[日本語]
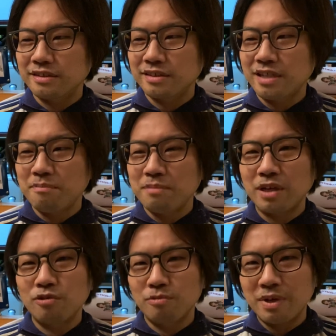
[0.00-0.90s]
3
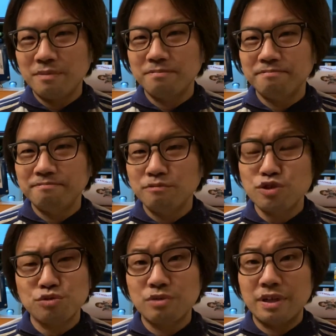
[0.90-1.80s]
番5番も
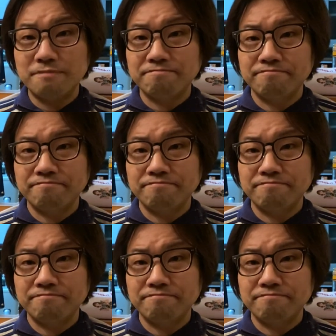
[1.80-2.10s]
しくは